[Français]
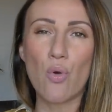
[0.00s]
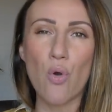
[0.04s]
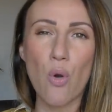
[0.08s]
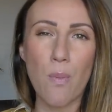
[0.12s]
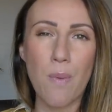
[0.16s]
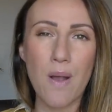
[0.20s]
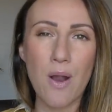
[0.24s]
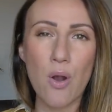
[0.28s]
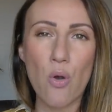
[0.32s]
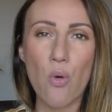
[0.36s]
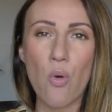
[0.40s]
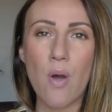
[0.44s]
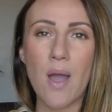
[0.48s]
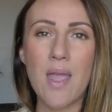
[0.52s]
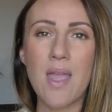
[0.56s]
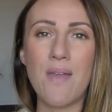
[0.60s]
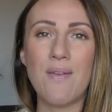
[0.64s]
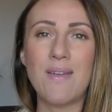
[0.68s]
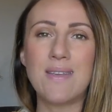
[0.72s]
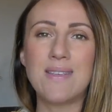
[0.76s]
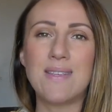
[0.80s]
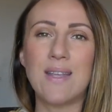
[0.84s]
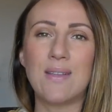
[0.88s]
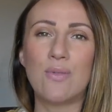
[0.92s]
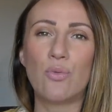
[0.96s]
Kauai
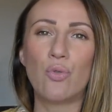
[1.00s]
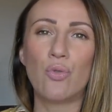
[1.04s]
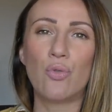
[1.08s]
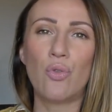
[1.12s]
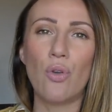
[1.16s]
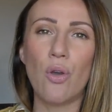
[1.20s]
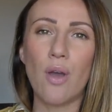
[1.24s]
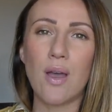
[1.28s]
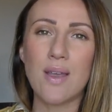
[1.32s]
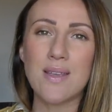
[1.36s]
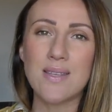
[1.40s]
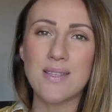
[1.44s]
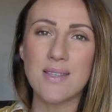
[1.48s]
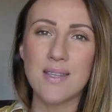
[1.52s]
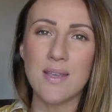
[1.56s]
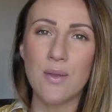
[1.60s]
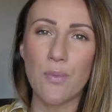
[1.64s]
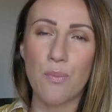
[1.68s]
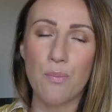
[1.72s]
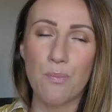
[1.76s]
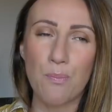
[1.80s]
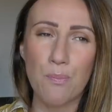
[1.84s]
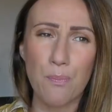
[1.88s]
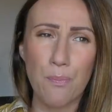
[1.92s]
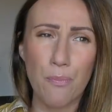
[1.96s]
avec cette odeur
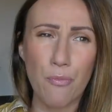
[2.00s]
assez